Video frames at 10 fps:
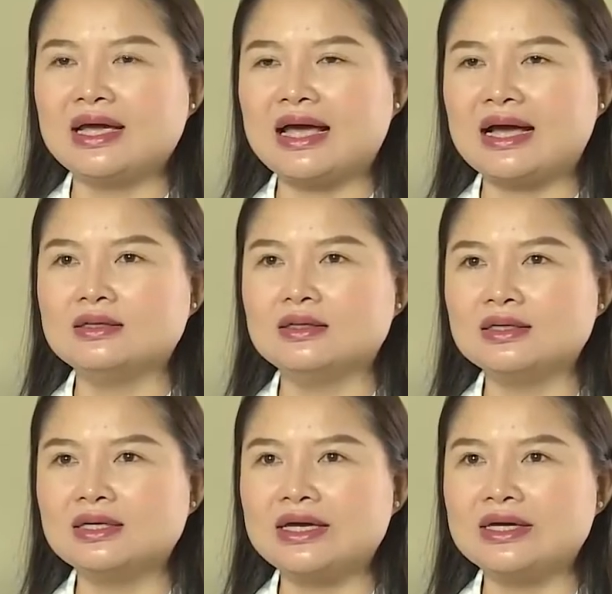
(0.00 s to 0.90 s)
hay ăn
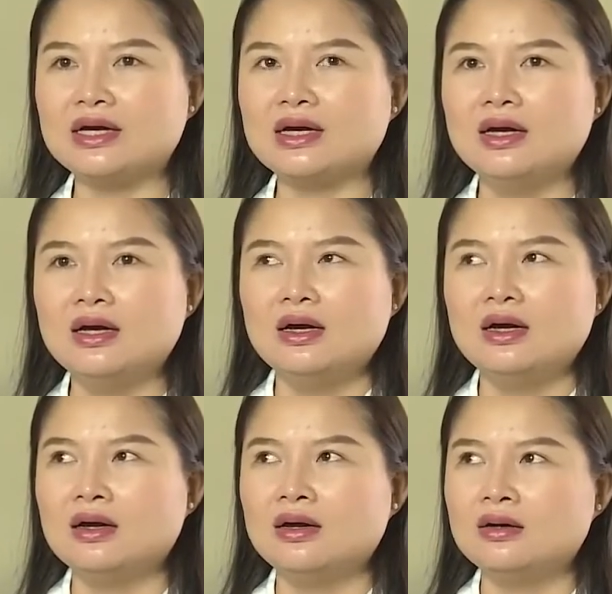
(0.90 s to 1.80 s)
những cái à,
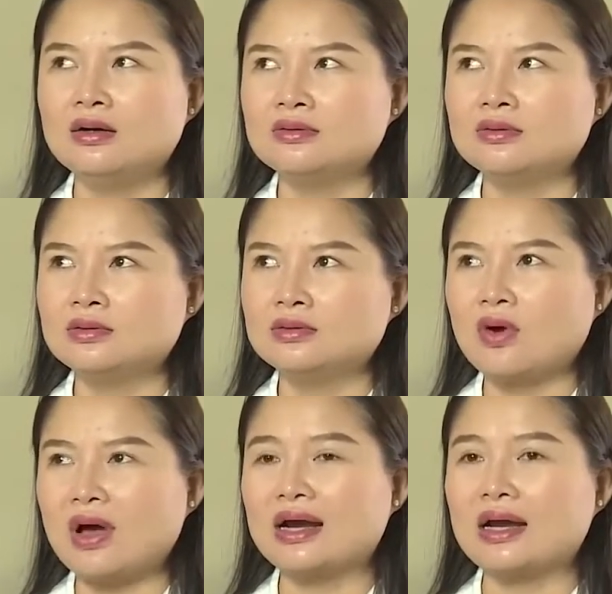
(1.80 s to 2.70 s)
uh,
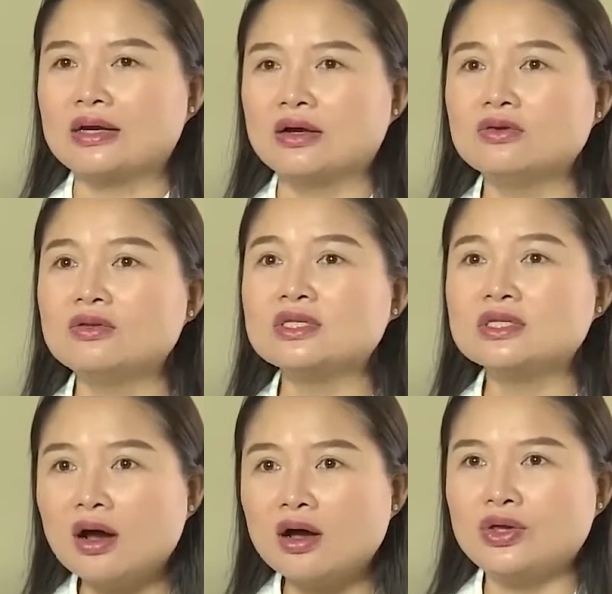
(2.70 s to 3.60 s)
đồ ăn là nó có chất
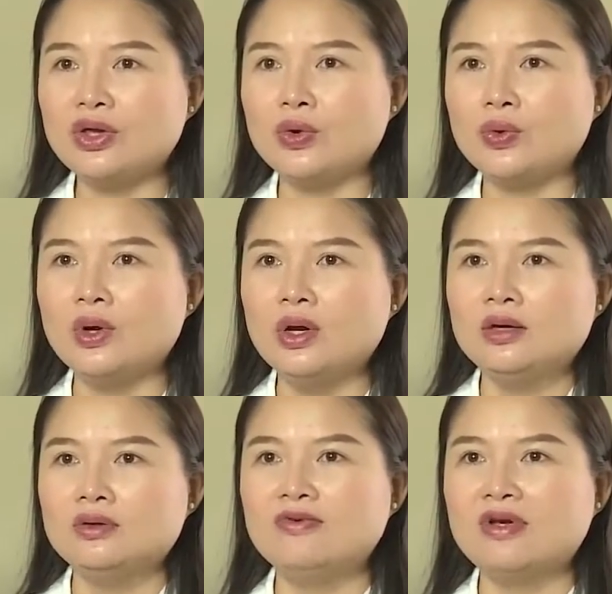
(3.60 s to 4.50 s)
xơ nhiều
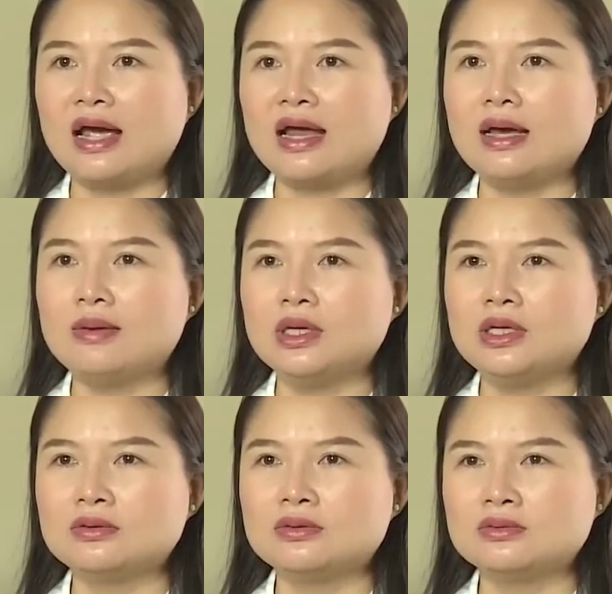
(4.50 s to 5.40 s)
với lại là
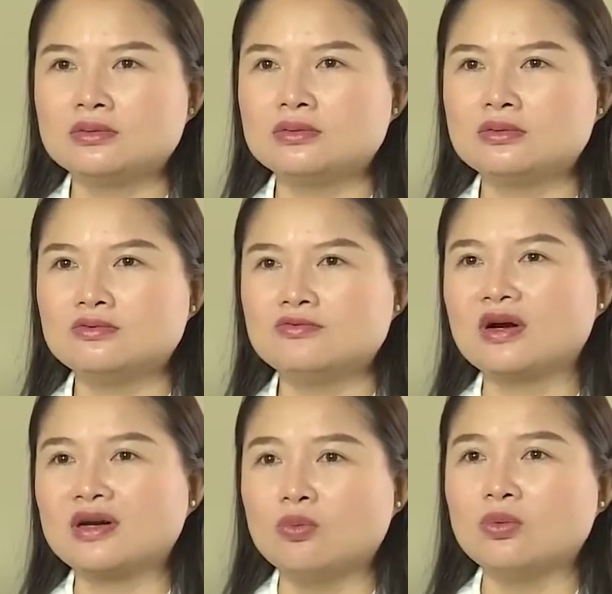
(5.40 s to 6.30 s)
mình
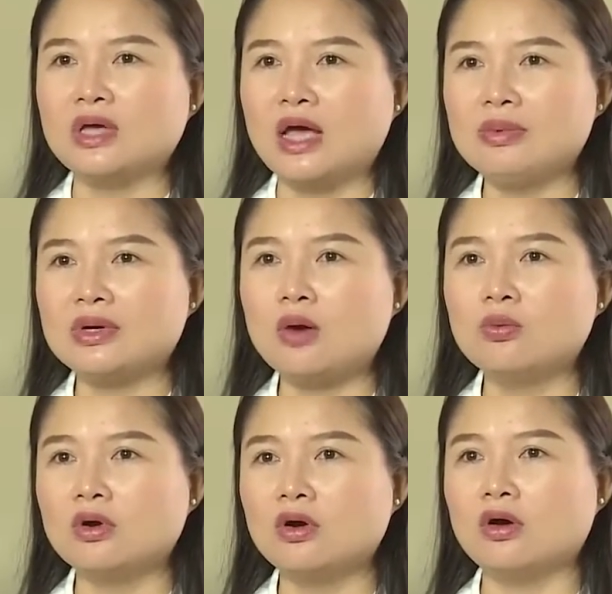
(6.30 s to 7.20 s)
vận động cơ thể mình
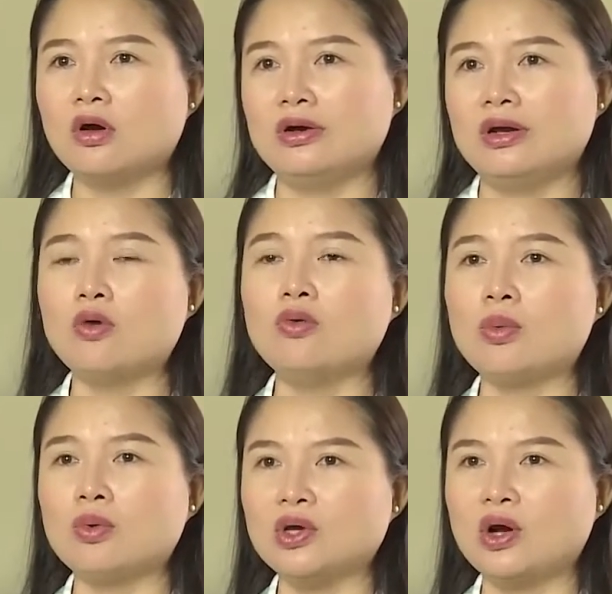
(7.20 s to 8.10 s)
không có ngồi lâu ở
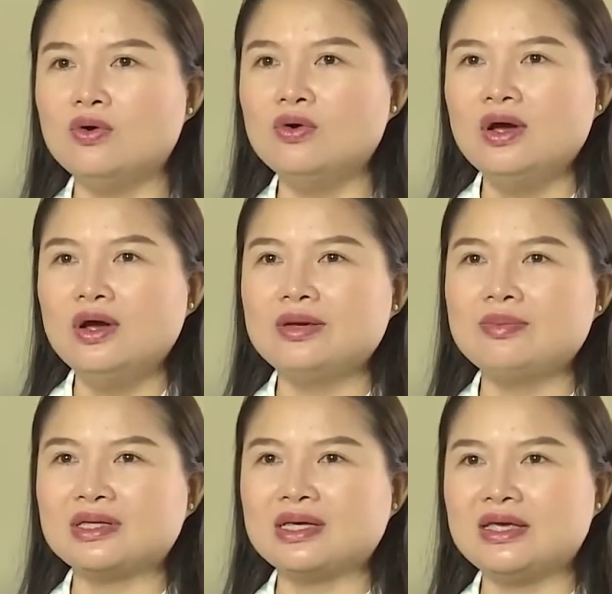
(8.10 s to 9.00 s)
một chỗ
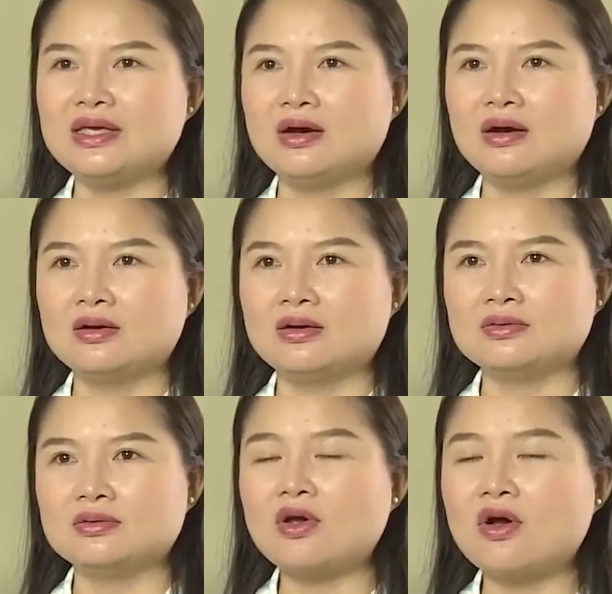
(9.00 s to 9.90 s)
nhưng mà tại vì
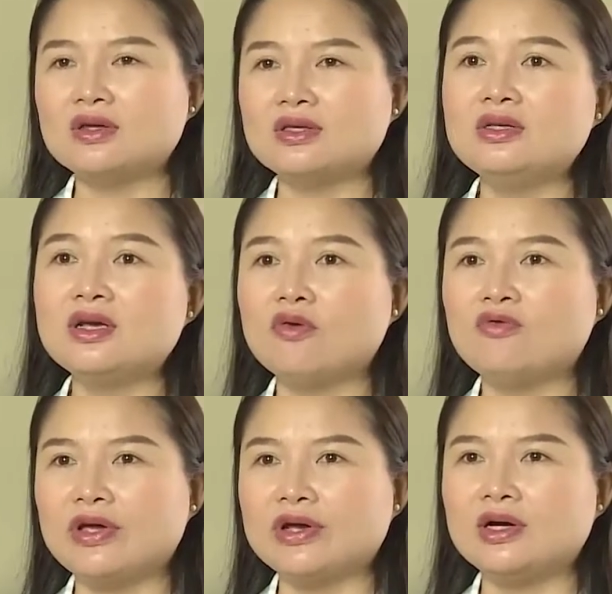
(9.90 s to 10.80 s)
uh, do cái tính chất
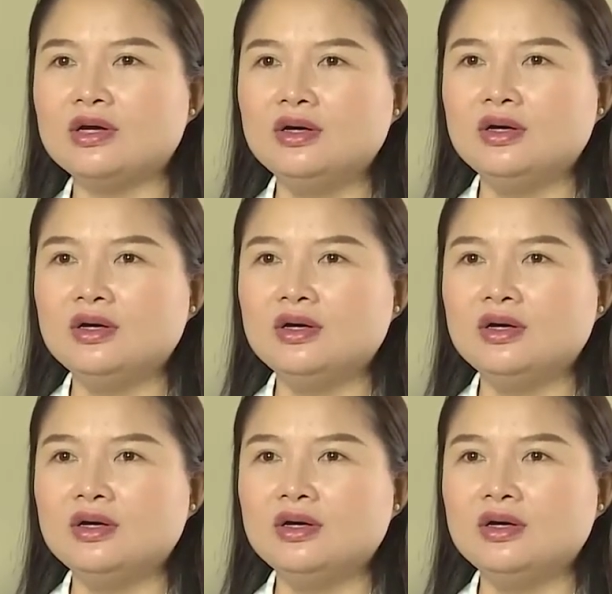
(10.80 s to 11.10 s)
công việc á